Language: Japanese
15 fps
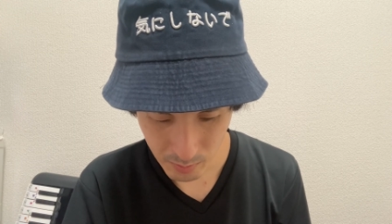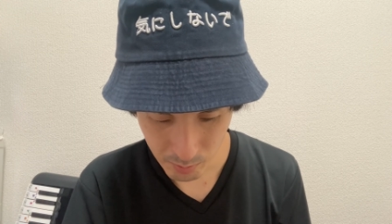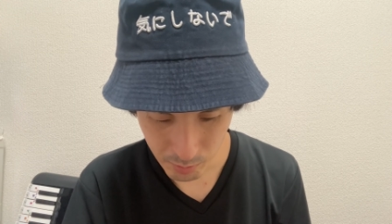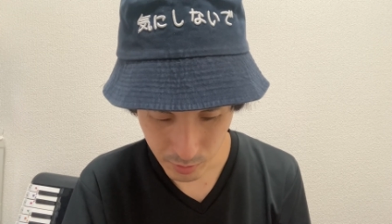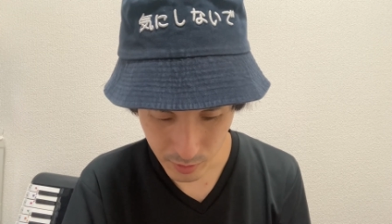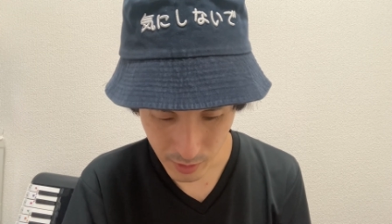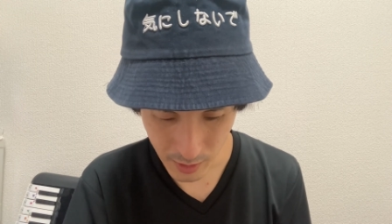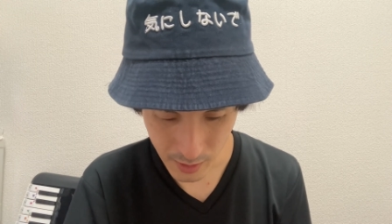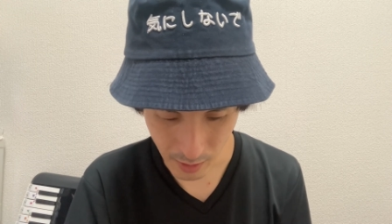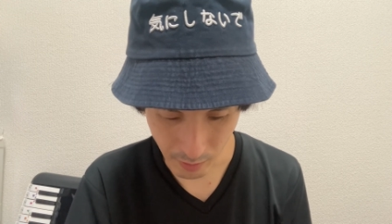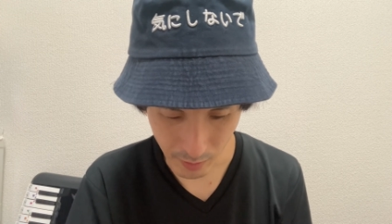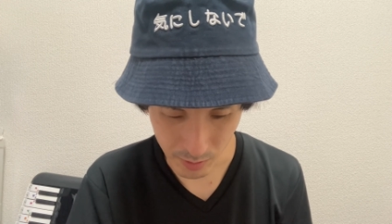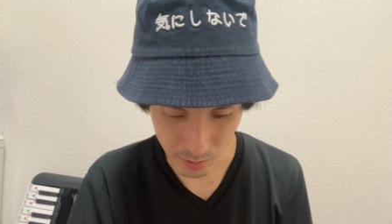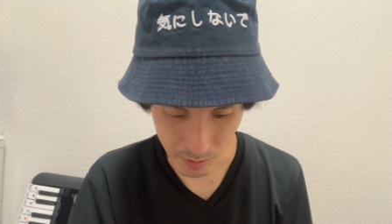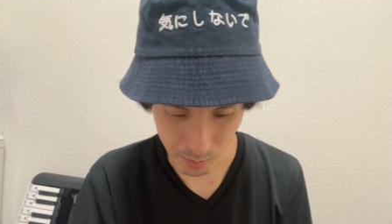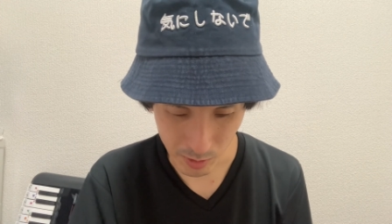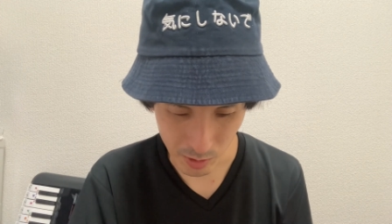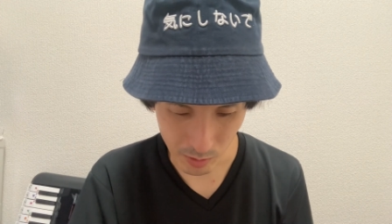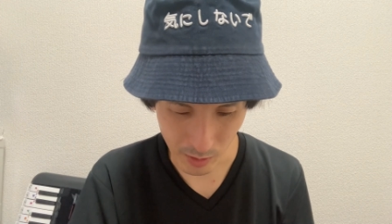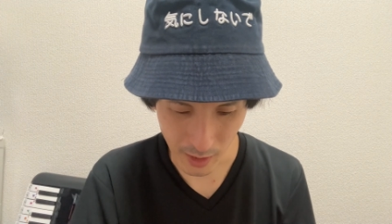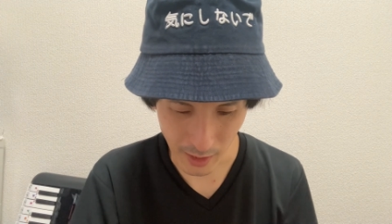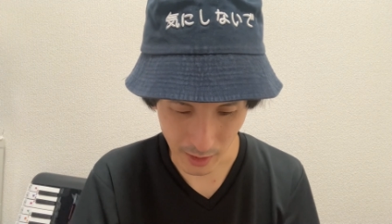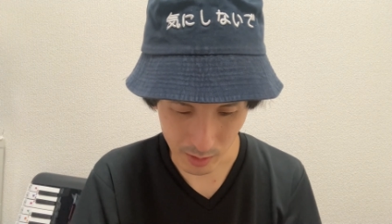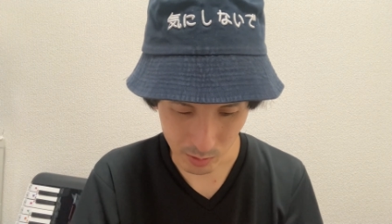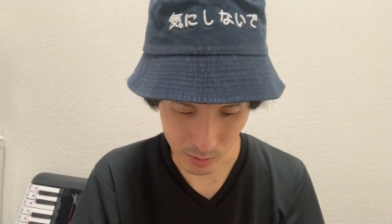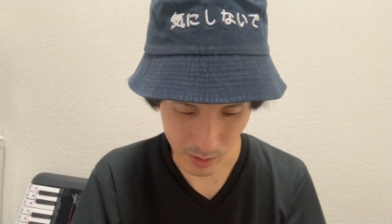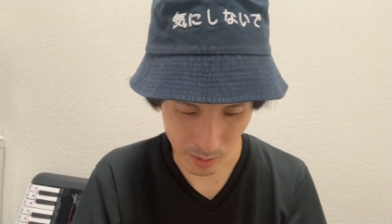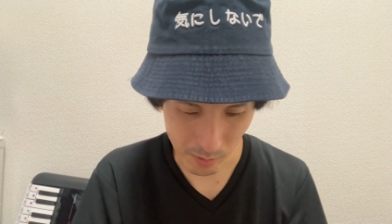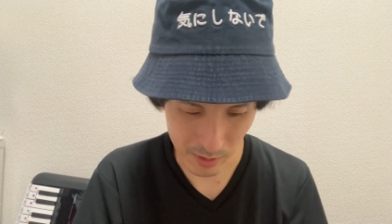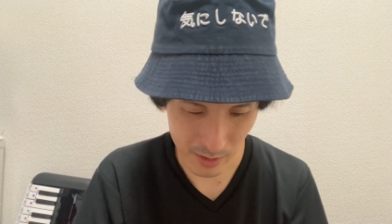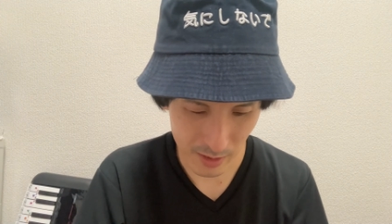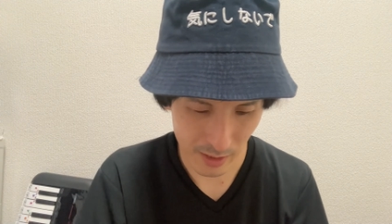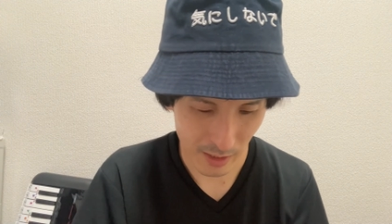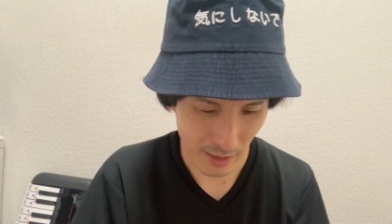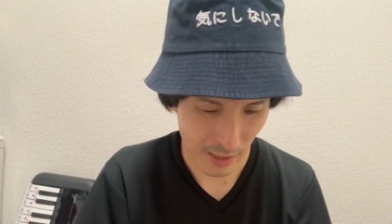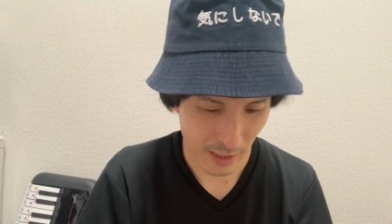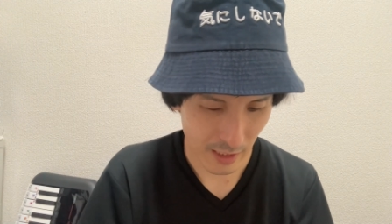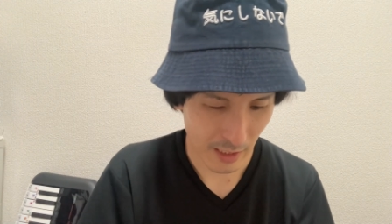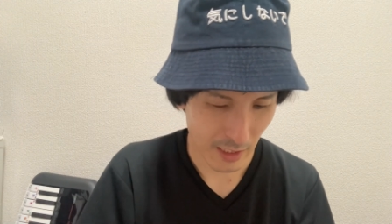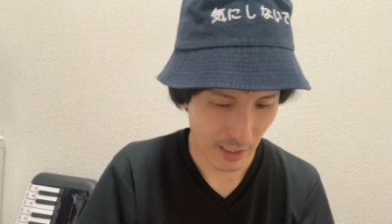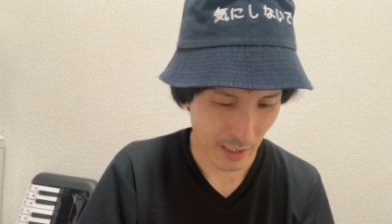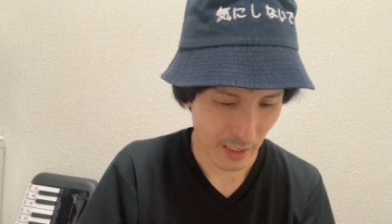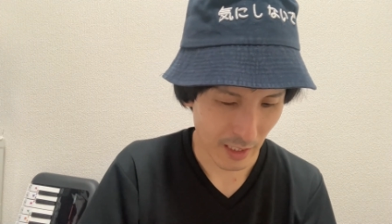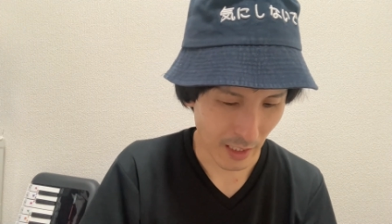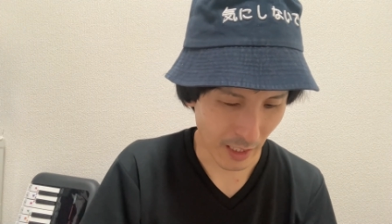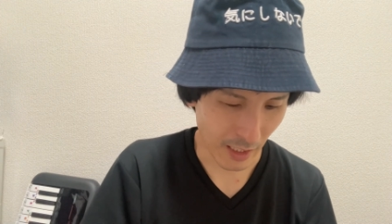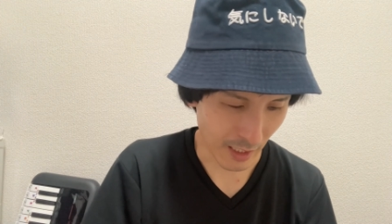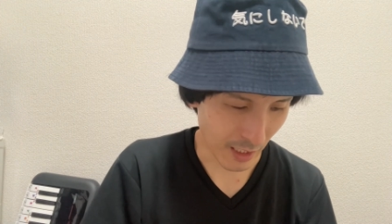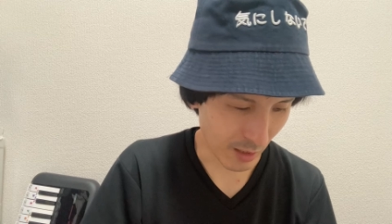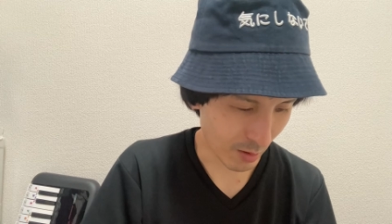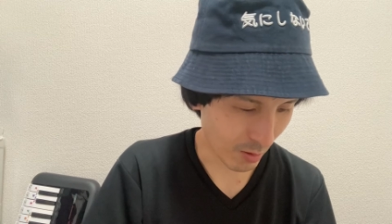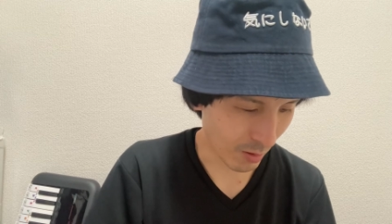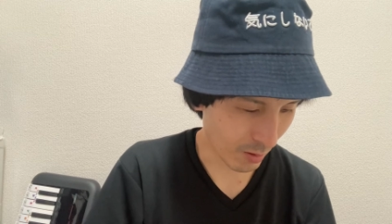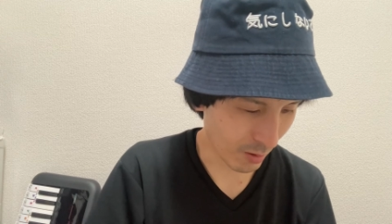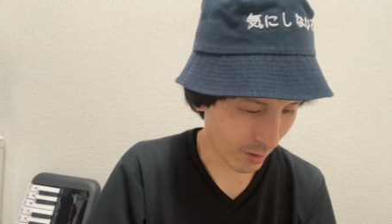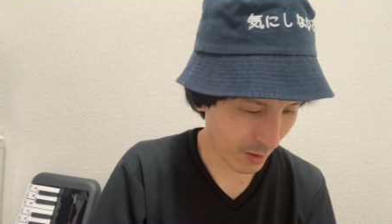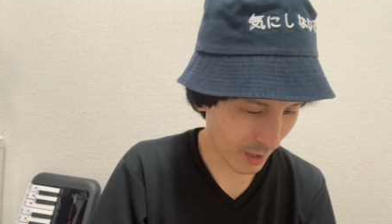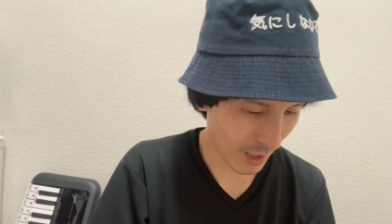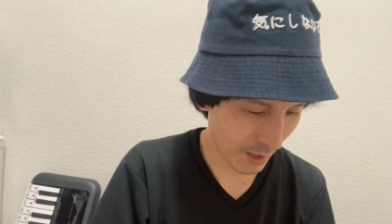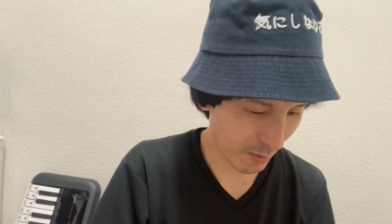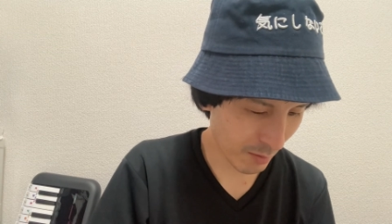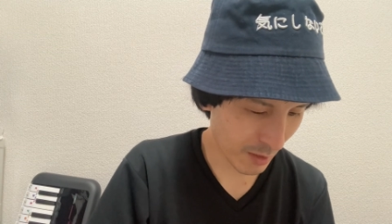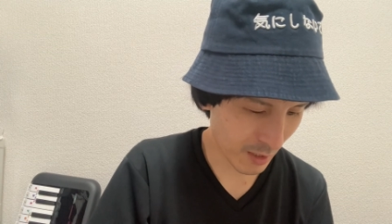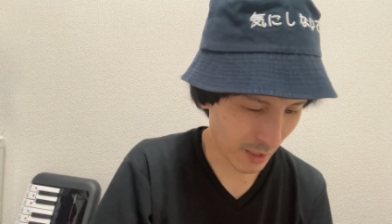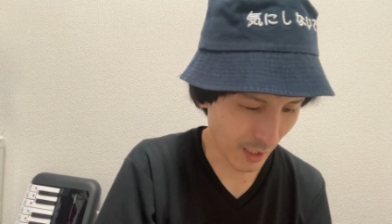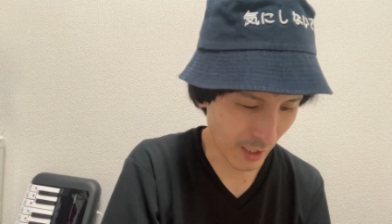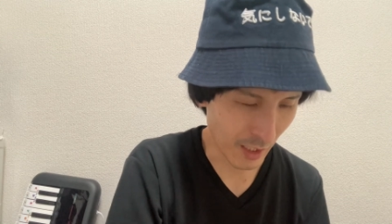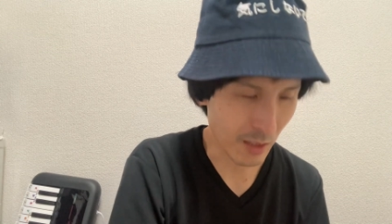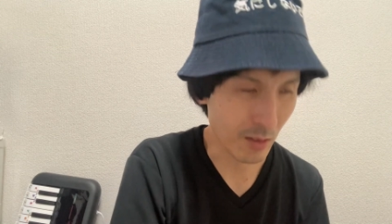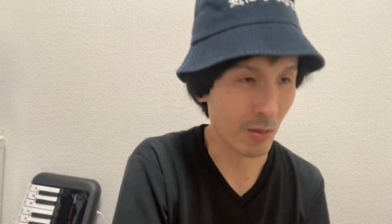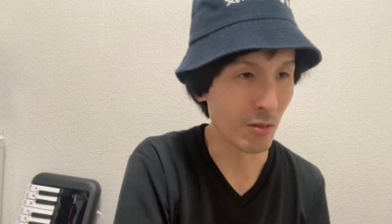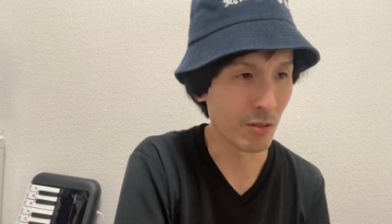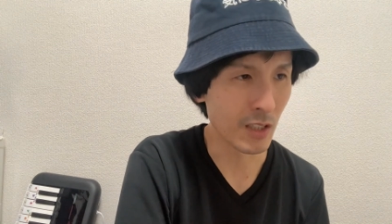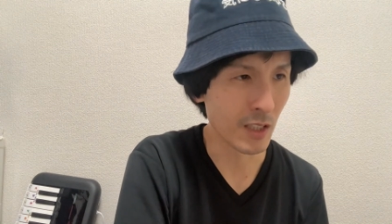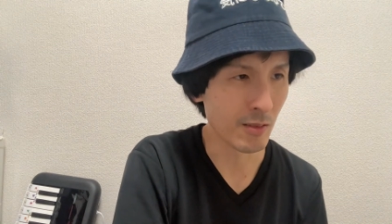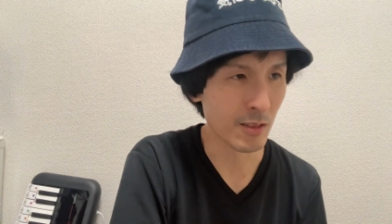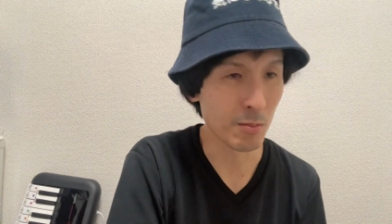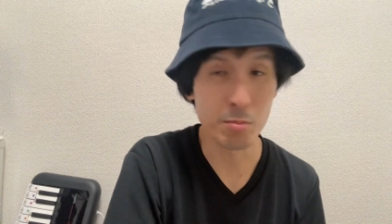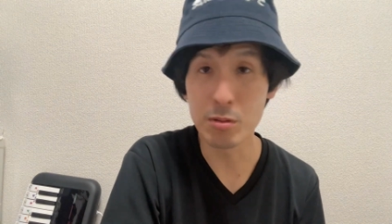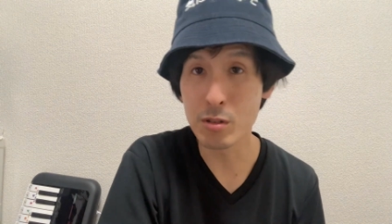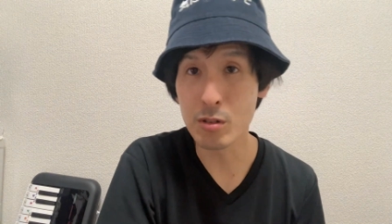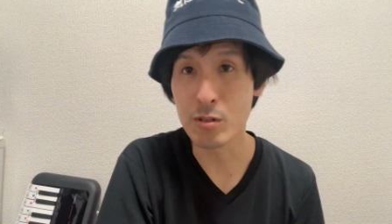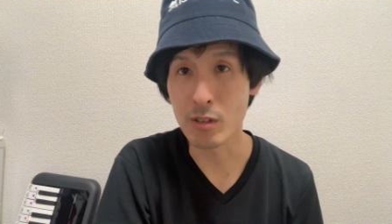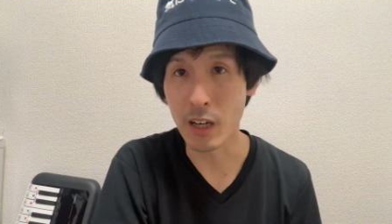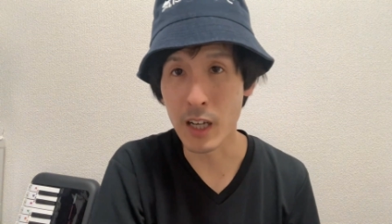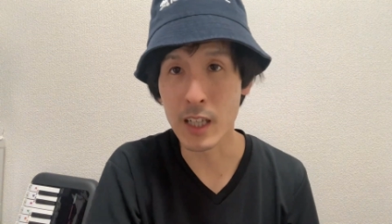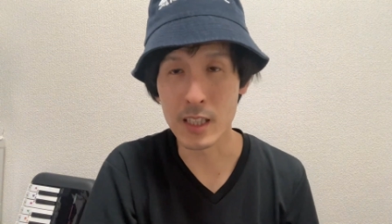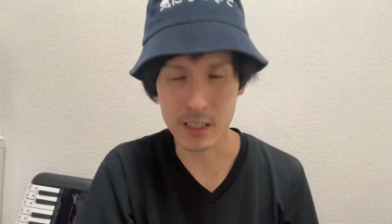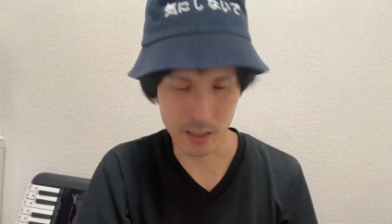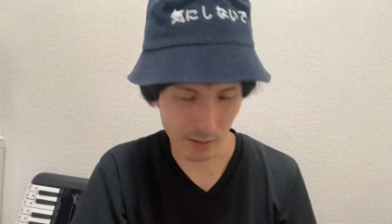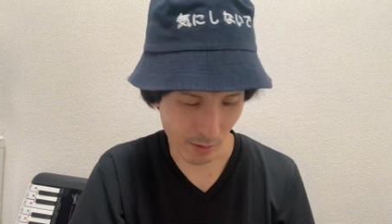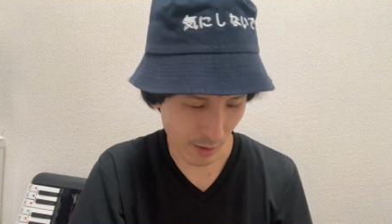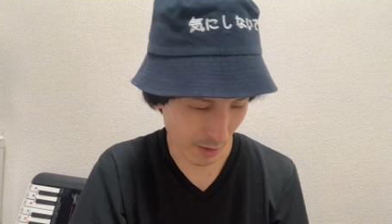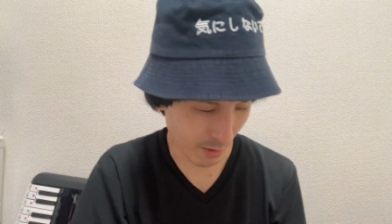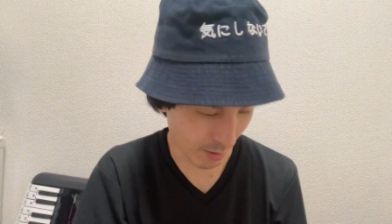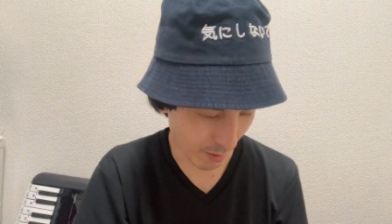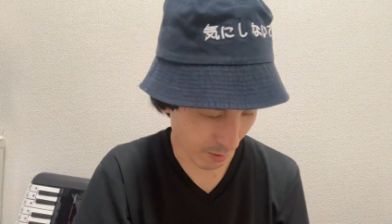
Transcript: ぷっちゃんさんの回答いきましょうか。ありがとうございます。ありがとうございます。ぷっちゃんさんの回答で